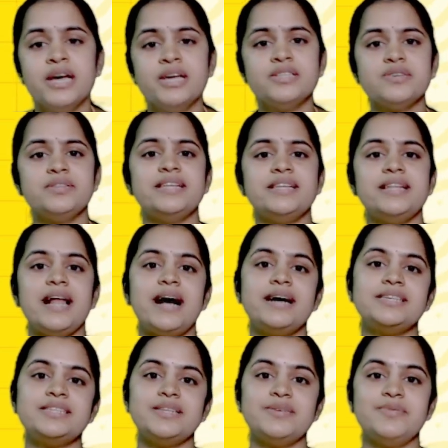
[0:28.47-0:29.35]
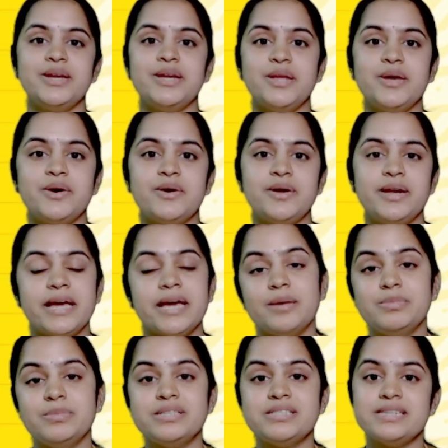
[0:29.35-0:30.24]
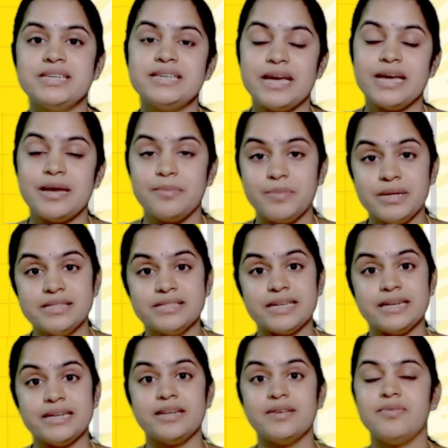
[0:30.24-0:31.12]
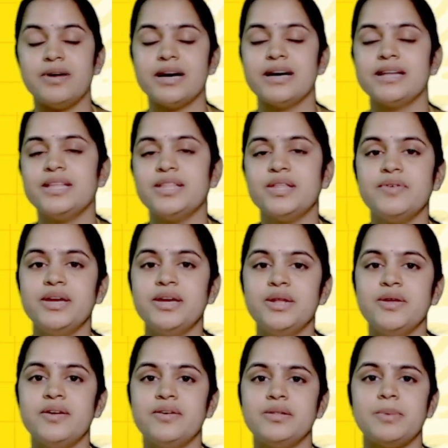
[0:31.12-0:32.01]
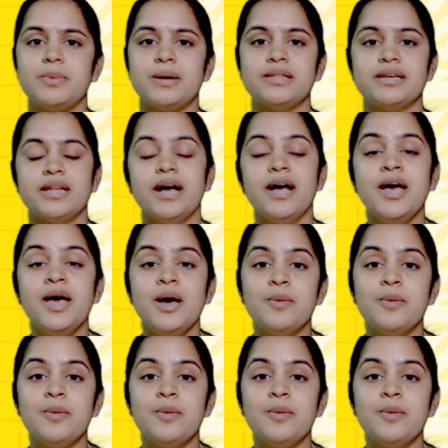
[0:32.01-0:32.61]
ஸோ அந்த லாஸ்ட் வீடியோவிலே கெமிஸ்ட்ரி எப்படி சென்டம் ஆகுது அந்த வீடியோவில் வந்து பார்த்தீங்கன்னா